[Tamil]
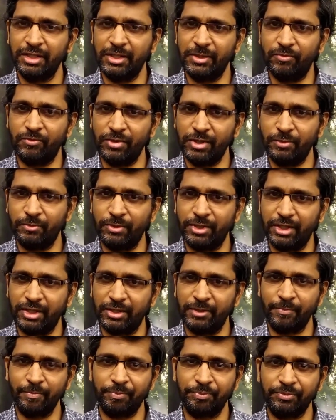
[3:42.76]
இவ்வளவு
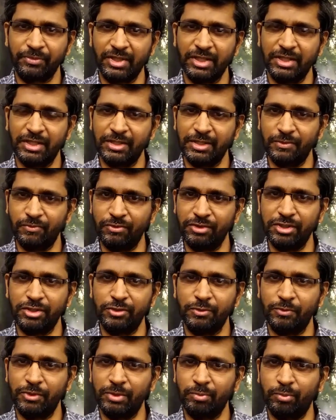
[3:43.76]
நேரம் இந்த
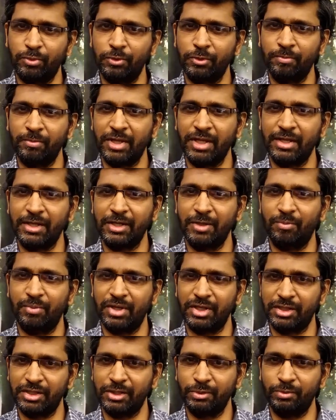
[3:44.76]
வீடியோவை பொறுமையாக
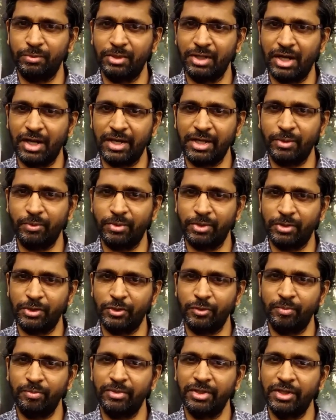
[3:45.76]
பார்த்த உங்கள்
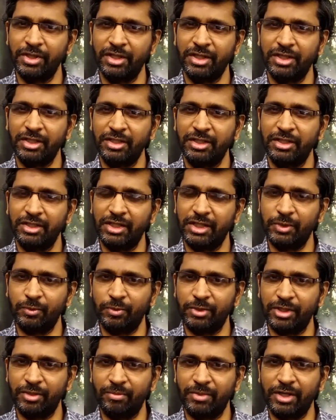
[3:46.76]
அனைவருக்கும்
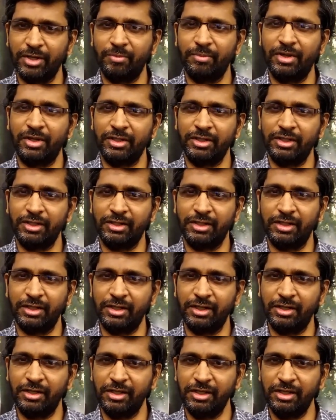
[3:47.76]
என்னுடைய மனமார்ந்த
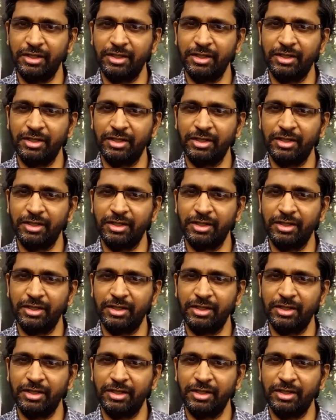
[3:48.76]
நன்றி